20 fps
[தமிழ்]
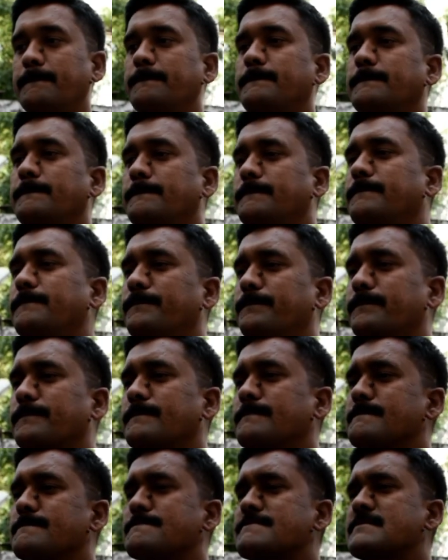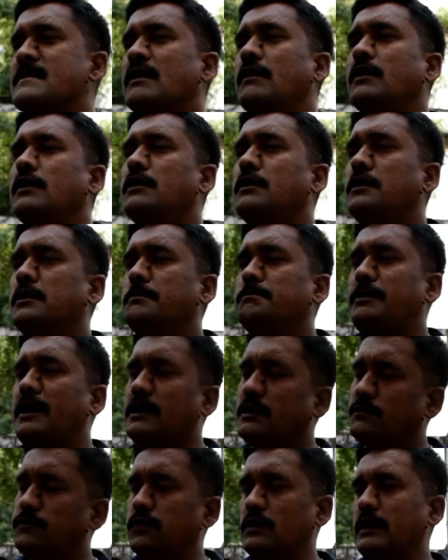ஒரு சென்டிமெண்ட்டு
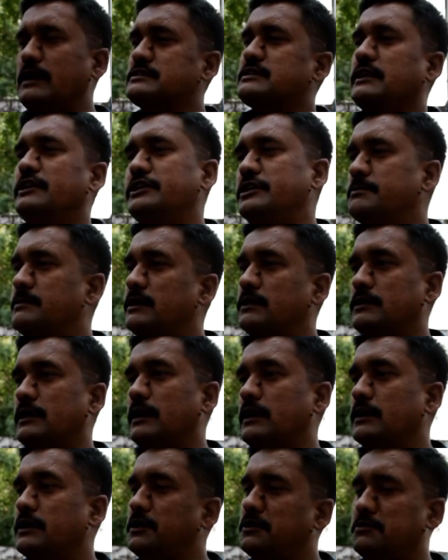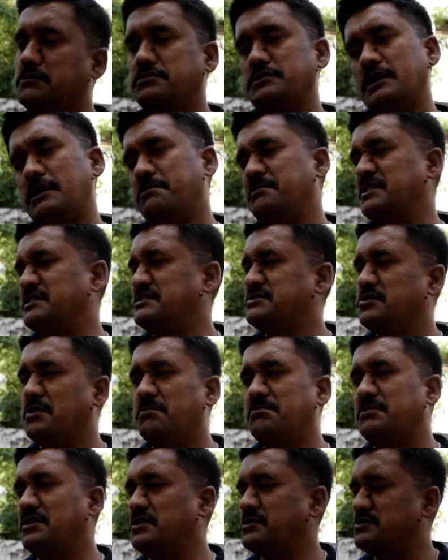படம் ஃபுல்லாக சென்டிமெண்ட் தான் இருக்குது ஆமாம்
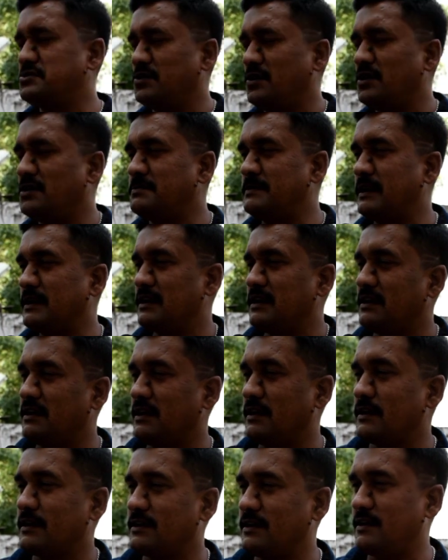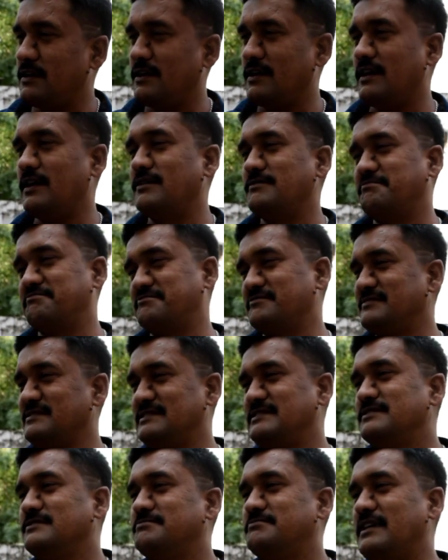ரொம்ப சோகமாக இருக்குது எனக்கு
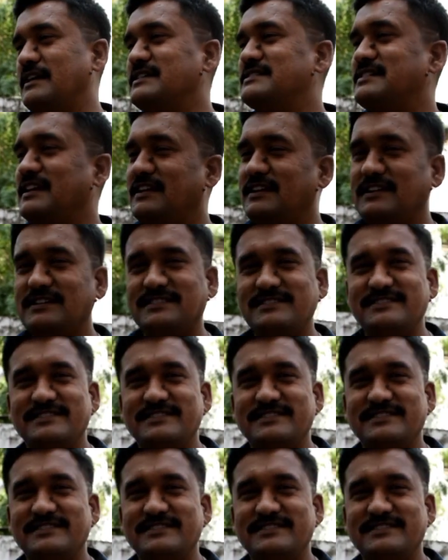மனசே இல்லை